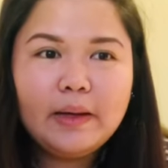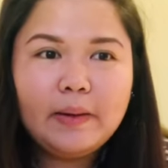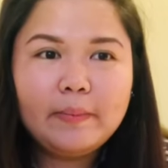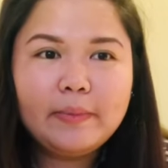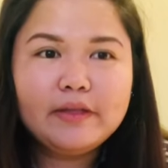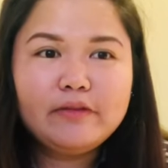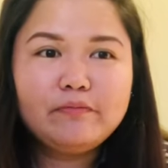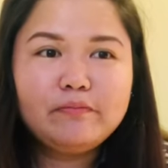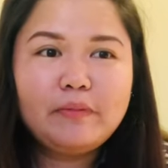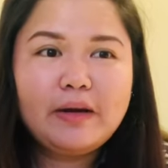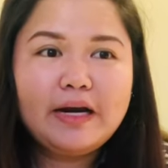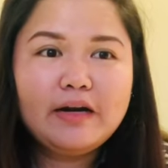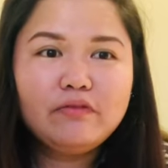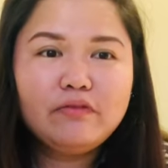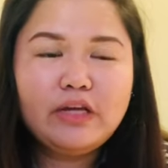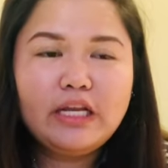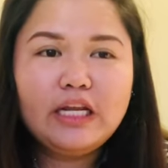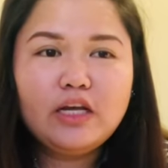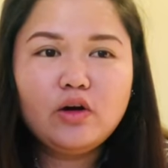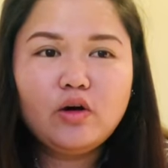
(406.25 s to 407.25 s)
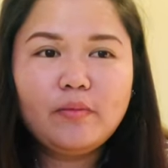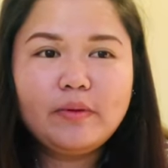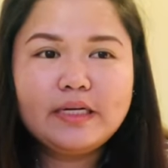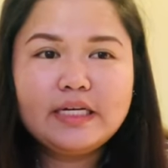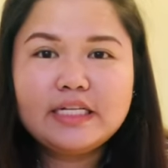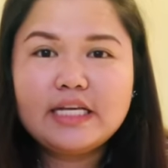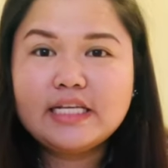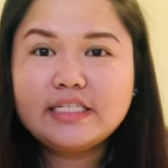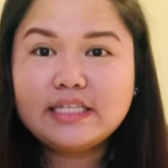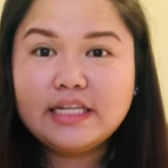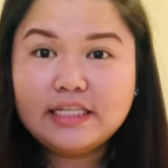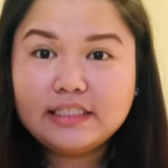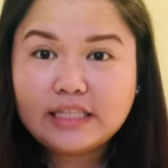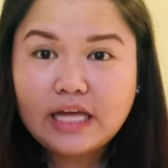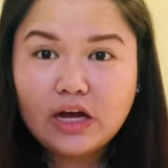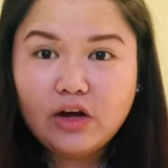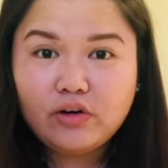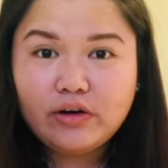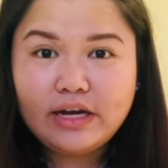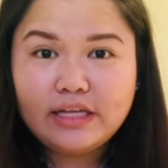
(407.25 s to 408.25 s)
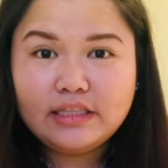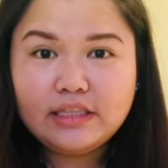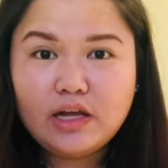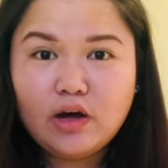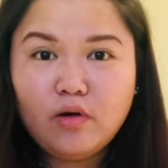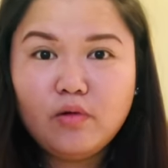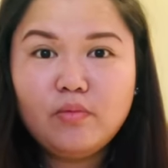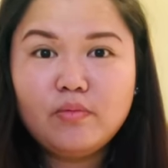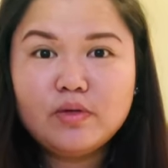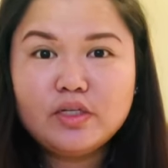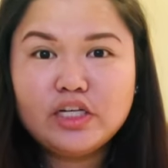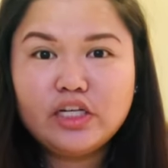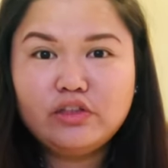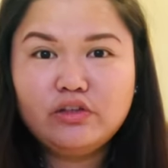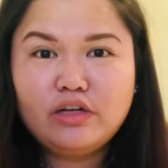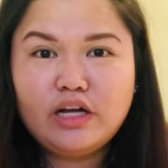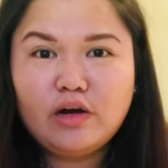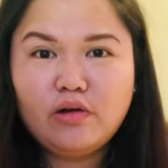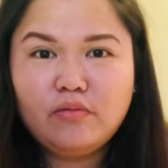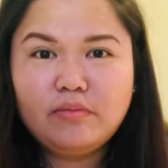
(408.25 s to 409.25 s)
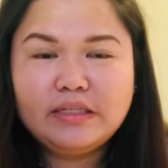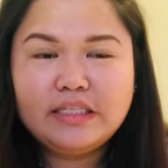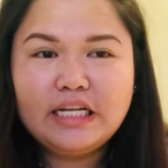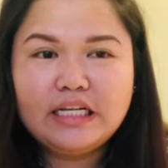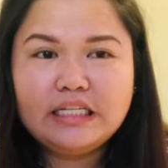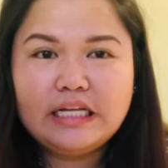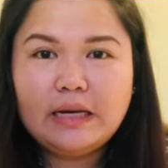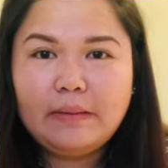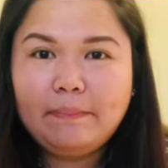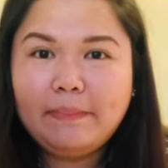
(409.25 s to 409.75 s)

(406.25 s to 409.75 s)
But parang feeling ko pag nagsasalita ako right now, masyado na akong madaldal.